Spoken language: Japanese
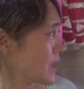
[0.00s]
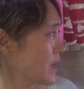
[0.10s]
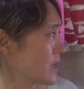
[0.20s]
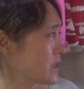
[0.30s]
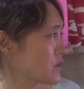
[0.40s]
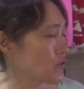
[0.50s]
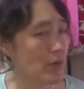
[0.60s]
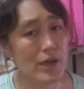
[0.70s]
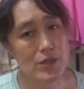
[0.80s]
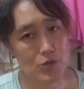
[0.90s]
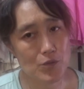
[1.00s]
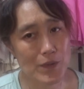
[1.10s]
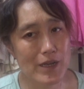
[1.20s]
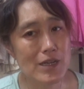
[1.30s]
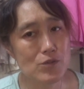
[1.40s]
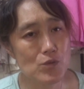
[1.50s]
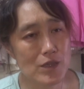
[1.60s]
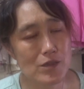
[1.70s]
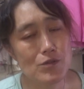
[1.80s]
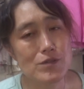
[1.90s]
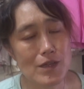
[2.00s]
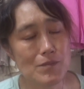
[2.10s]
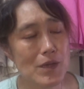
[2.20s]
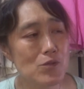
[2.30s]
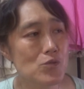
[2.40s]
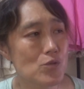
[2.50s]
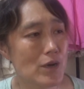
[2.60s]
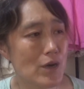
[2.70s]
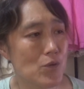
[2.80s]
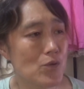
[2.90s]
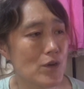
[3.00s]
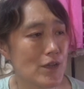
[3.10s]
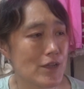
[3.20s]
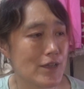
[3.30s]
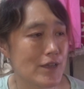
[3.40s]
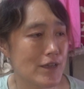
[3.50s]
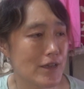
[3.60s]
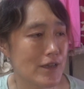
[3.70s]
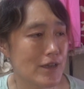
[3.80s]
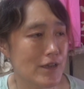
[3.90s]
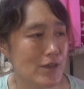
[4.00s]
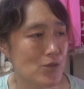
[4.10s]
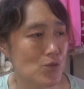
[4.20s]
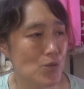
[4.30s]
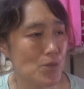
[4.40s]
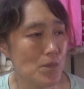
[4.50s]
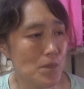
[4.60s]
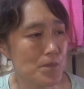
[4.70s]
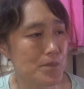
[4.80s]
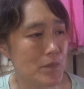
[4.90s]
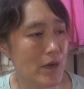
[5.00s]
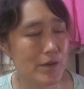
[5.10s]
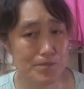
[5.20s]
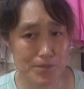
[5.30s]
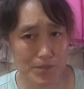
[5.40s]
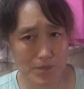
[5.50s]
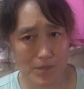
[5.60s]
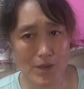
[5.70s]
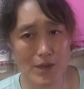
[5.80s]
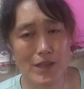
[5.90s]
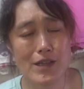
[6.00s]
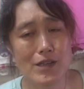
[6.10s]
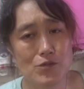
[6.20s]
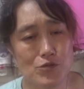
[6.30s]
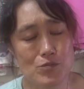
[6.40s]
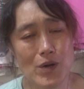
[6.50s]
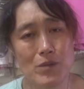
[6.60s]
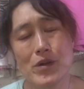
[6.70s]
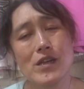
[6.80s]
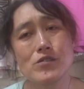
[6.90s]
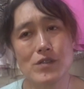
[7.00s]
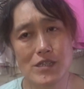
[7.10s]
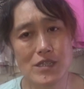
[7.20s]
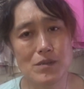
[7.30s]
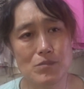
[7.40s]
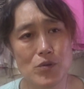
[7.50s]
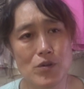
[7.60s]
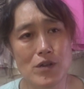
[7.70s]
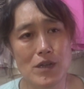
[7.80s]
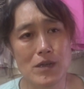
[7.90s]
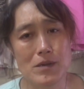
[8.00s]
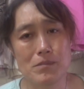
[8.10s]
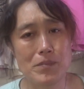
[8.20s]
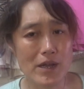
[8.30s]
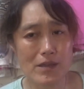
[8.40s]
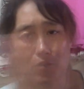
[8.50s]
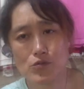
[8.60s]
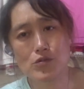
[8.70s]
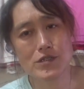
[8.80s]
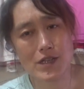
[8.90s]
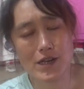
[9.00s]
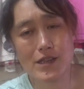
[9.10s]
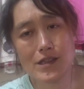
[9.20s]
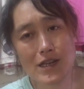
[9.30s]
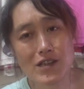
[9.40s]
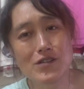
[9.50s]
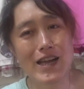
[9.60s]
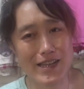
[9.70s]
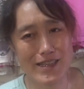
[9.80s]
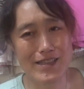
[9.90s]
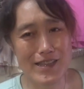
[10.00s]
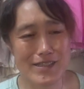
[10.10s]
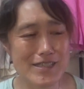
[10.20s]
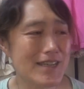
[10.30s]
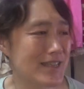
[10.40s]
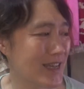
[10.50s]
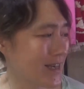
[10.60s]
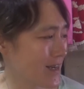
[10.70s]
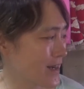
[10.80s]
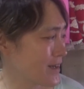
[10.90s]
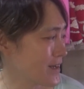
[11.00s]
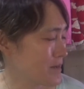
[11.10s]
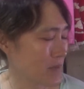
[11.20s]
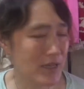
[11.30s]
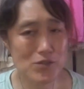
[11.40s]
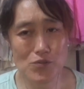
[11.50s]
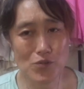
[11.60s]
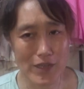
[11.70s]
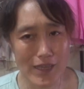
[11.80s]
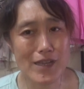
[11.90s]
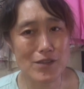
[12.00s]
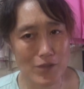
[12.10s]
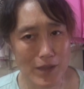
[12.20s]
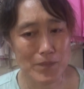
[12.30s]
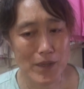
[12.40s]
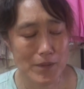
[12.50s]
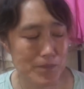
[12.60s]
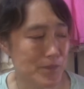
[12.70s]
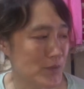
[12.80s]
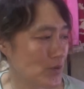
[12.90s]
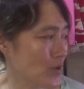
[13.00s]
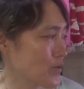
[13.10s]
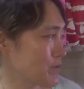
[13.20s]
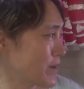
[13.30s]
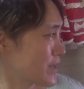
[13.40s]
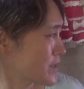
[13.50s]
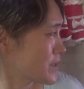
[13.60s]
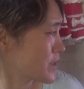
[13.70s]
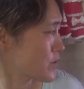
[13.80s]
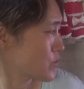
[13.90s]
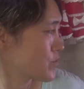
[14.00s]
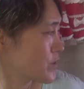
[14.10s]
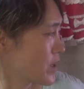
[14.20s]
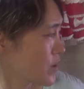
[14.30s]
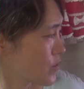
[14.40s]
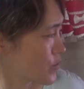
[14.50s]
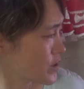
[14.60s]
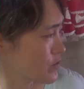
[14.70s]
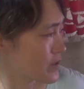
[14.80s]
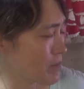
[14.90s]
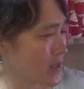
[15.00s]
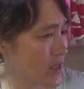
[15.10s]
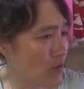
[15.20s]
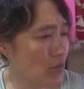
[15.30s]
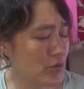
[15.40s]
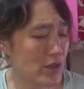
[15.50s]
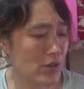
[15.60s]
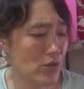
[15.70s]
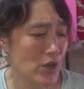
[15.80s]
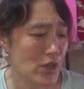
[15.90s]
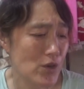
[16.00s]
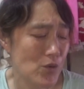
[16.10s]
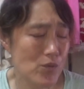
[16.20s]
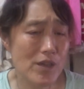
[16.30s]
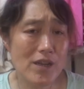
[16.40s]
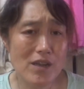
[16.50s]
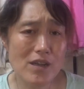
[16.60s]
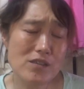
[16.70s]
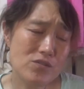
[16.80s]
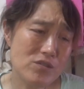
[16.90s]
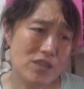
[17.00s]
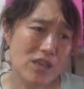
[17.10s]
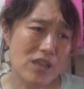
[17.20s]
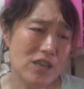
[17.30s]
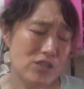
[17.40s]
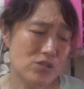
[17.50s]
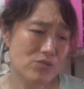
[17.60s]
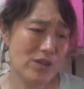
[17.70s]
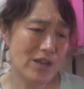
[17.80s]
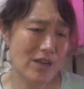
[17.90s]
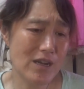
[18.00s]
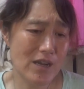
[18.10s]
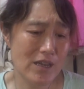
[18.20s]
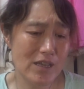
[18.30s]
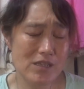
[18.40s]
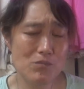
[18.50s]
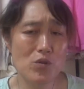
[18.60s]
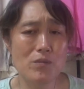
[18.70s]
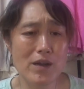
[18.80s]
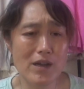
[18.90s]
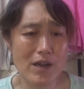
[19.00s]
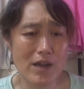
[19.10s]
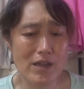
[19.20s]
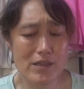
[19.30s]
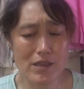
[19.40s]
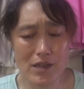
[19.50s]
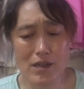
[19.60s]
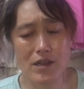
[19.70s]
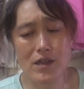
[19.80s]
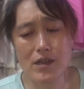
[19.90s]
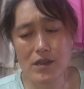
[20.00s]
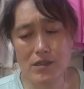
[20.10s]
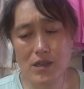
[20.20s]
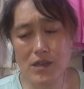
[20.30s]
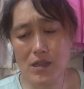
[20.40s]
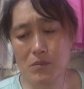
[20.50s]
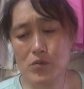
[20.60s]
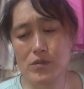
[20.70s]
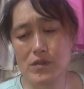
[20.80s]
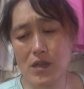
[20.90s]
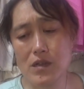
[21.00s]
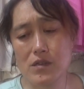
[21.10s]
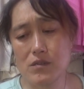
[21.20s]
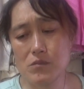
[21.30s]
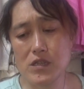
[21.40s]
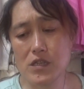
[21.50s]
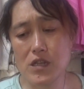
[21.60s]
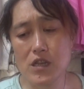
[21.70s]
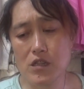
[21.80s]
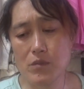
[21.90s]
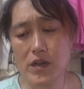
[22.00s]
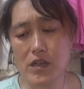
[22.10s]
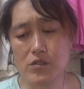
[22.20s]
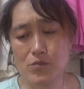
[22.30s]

アンケートで分かったことありがとうねっていうですね、あの動画を、えー、っと、まあ、レンダリング中、まあ、あれも編集なしもうバーン落としてレンダリングが全然時間ないから、まあ、編集するとないんけどね、うん、それを今やってんねんけどでお昼食べていこうもんねんけどお腹が空いてないっちゅうかなんか変に傲慢感があってでなんもね胃に入れへんのもありやしと